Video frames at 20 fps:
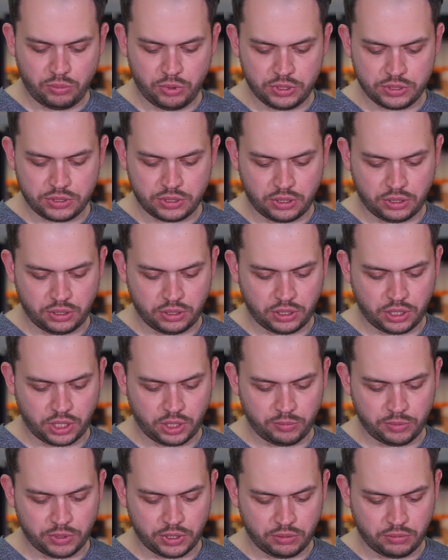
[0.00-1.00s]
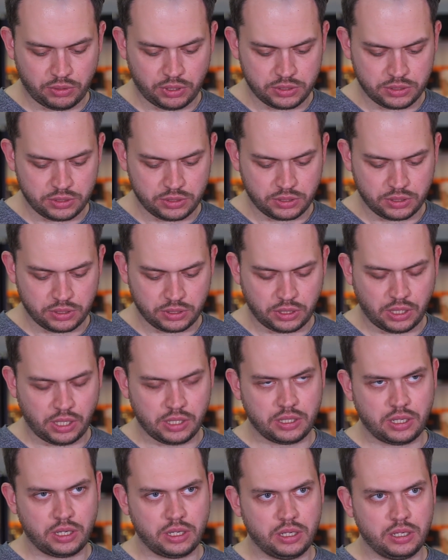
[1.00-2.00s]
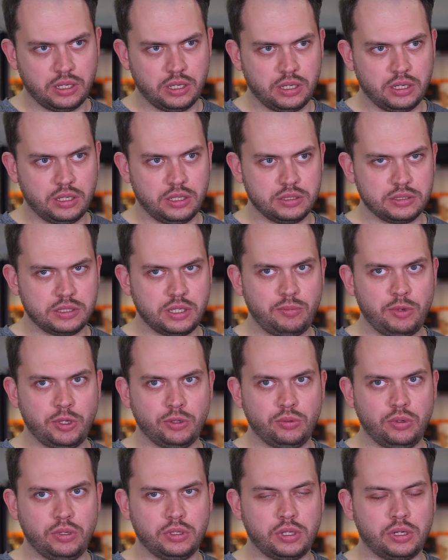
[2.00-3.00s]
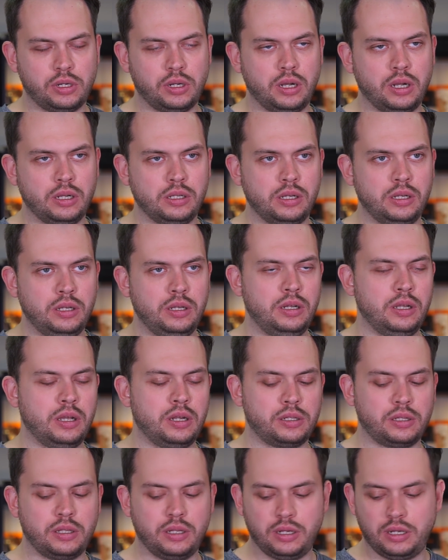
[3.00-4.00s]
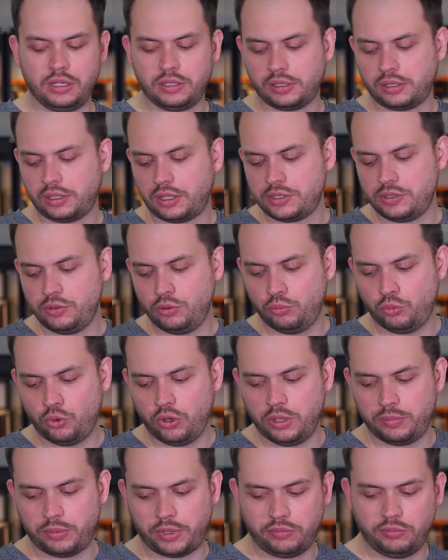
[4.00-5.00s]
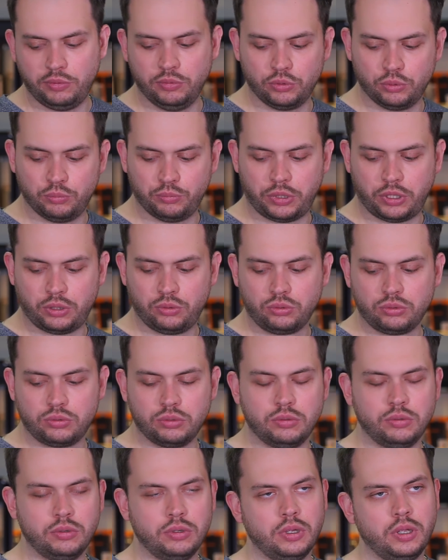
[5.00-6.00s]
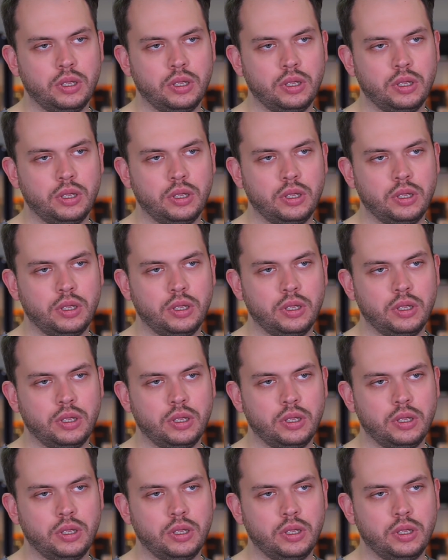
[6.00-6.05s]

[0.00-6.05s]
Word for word: бы не стал их рекомендовать э, как э, замену или альтернативу более продвинутому продукту,